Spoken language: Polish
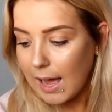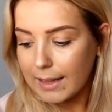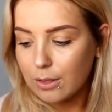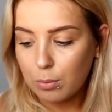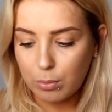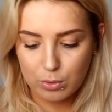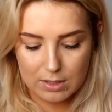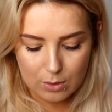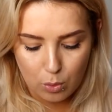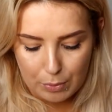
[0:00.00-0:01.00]
A tą
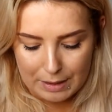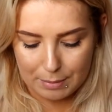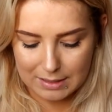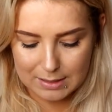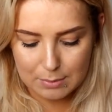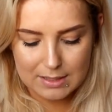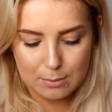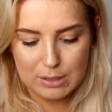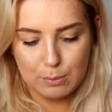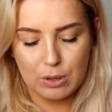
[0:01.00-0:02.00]
bluzę kupiłam razem z
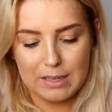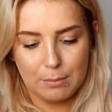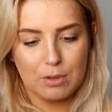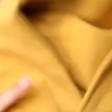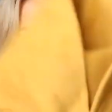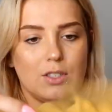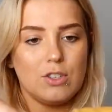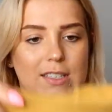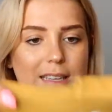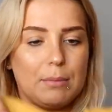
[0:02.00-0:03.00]
tymi spodniami, z
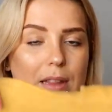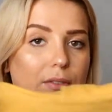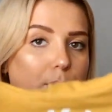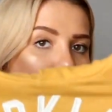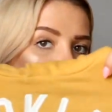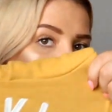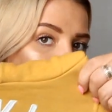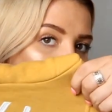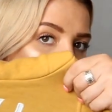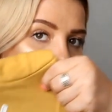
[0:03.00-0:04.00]
jeansami na
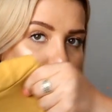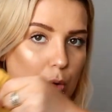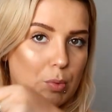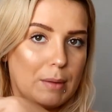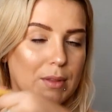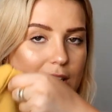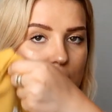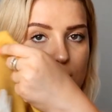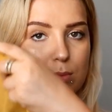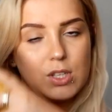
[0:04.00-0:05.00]
wyprzedaży. Ją też kupiłam na
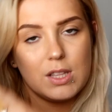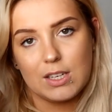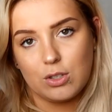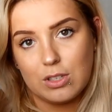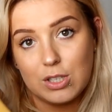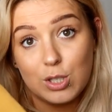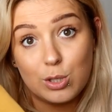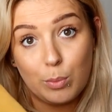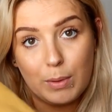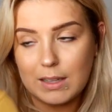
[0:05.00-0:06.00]
jakiejś wyprzedaży, ona jest
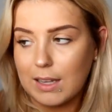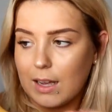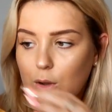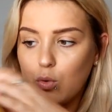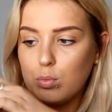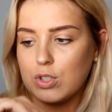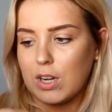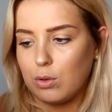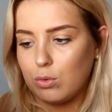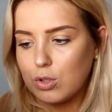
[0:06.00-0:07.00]
super, taka
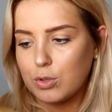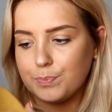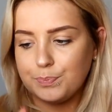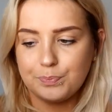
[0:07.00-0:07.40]
grubsza już.